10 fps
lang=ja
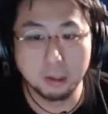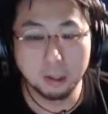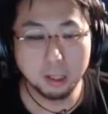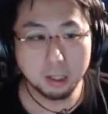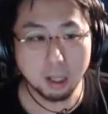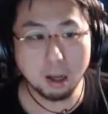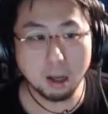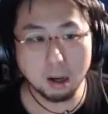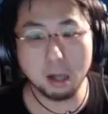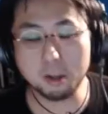だから、あ、
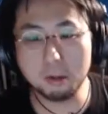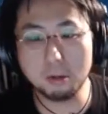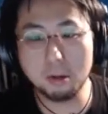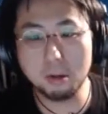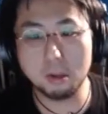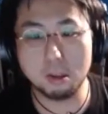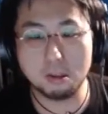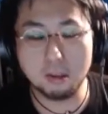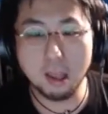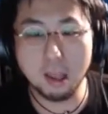石川の隆起ってすげ
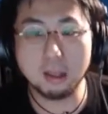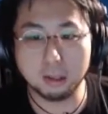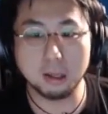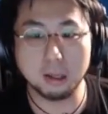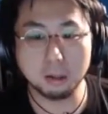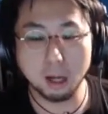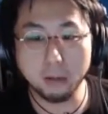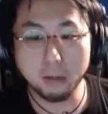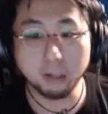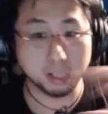えんだって。変わる
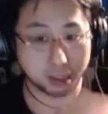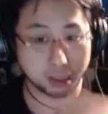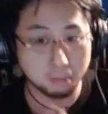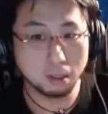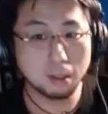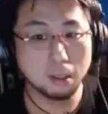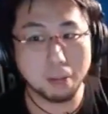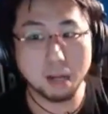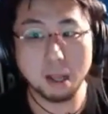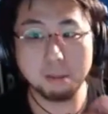じゃん。だから
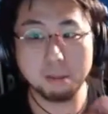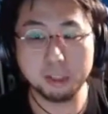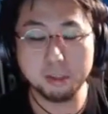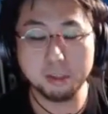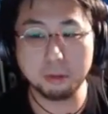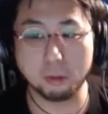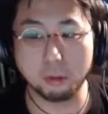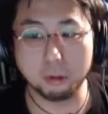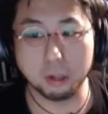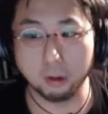パラダイムシフトが起こるんだ
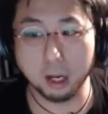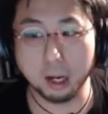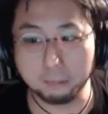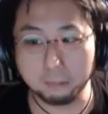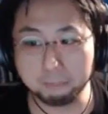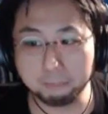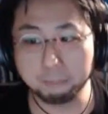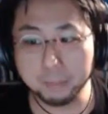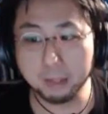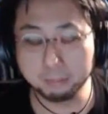よ、これから。
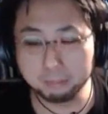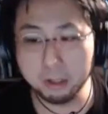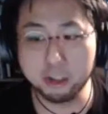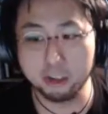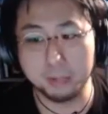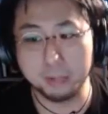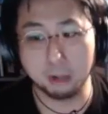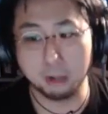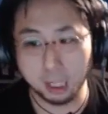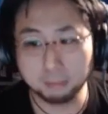うん、YouTuber とか。
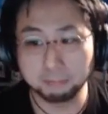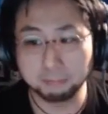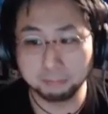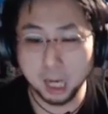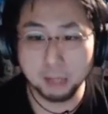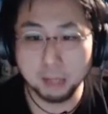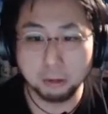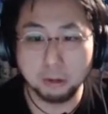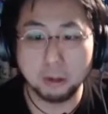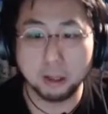相上も
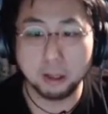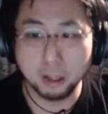そうだよね。